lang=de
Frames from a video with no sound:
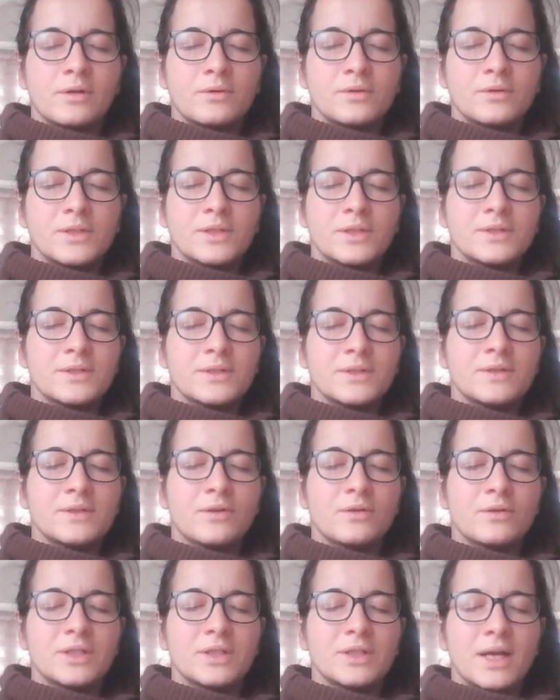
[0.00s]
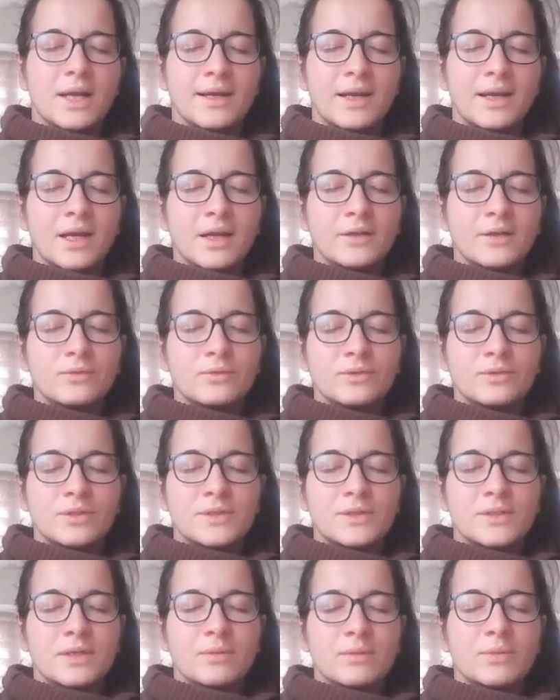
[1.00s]
Und jetzt ist noch die Anladung,
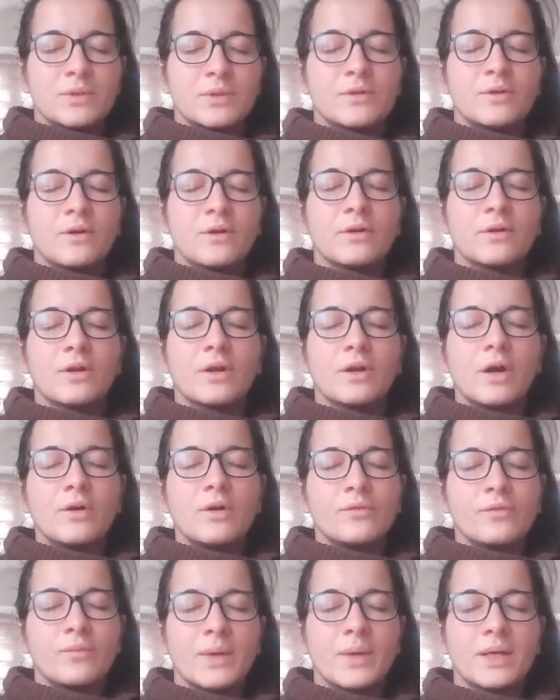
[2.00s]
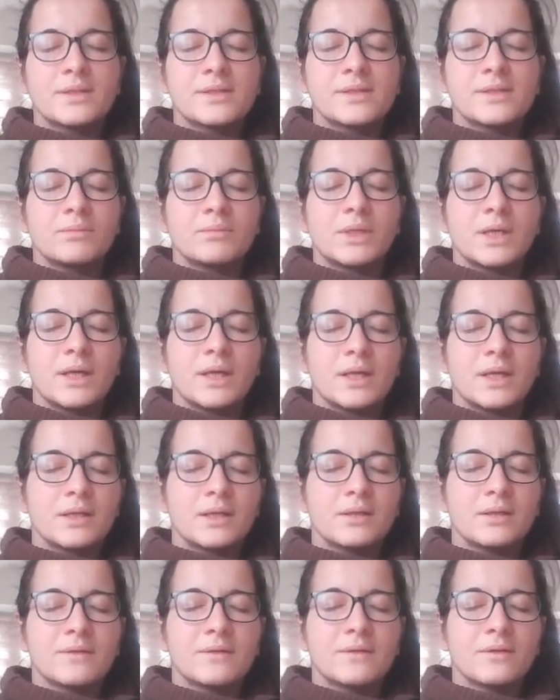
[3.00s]
dass ihr mit eurer
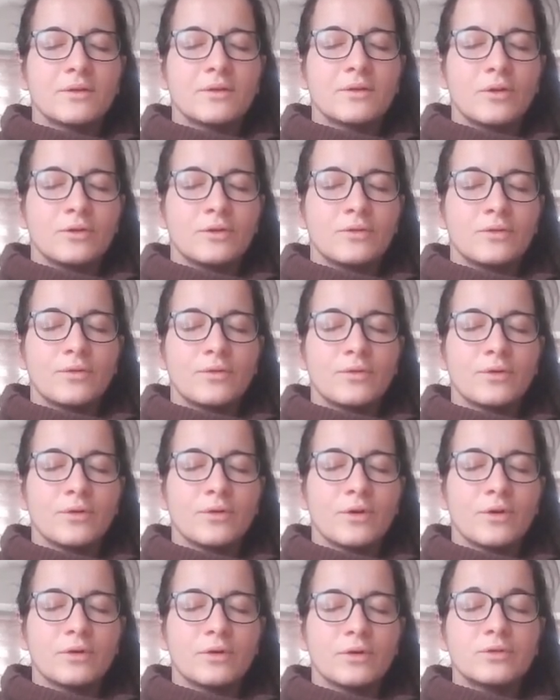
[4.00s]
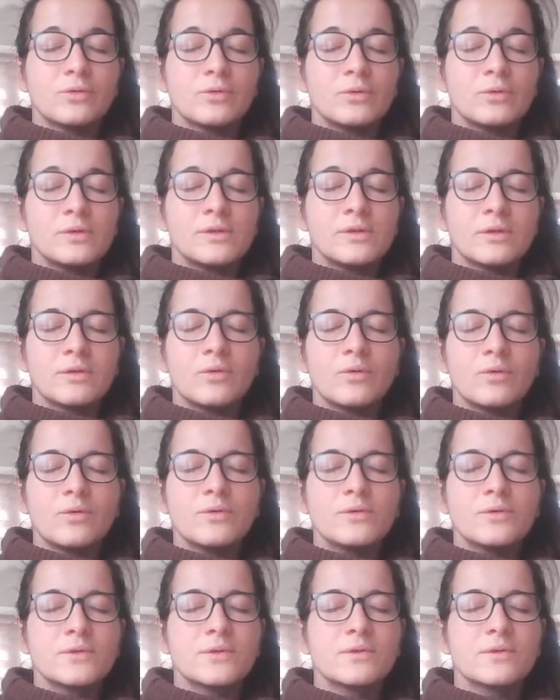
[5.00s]
Aufmerksamkeit euch von euren
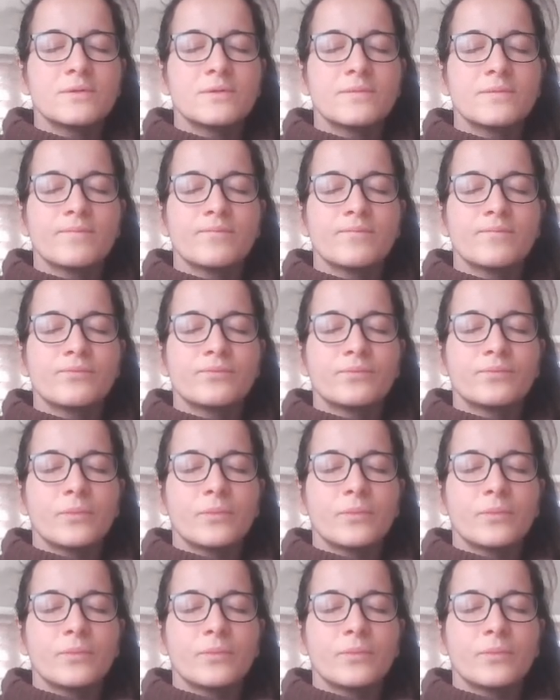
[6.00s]
Schultern löst.